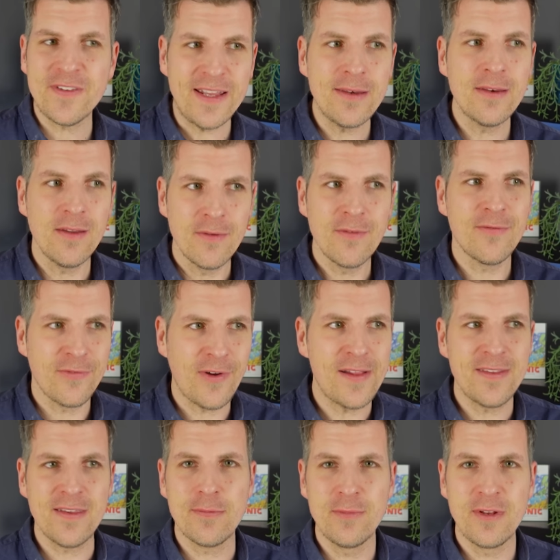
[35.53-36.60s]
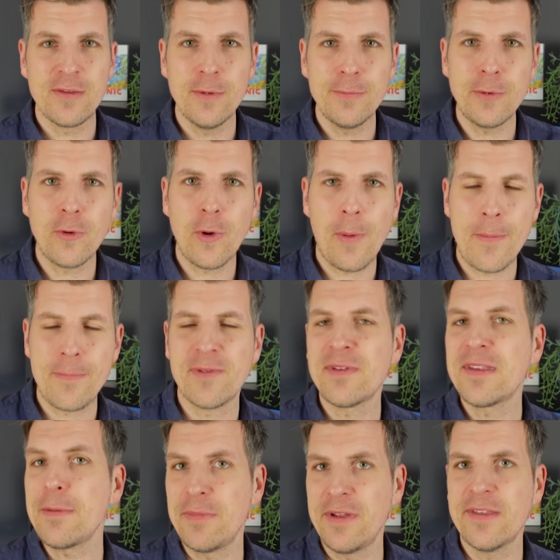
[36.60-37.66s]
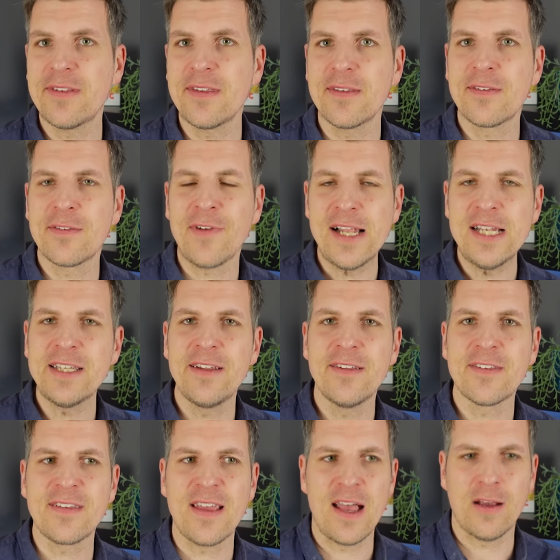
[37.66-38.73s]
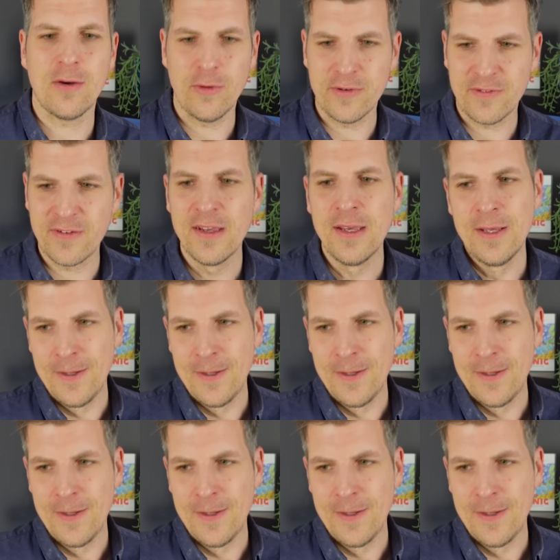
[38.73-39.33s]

Denn, falls ihr es nicht mitbekommen habt, demnächst ist Valentinstag und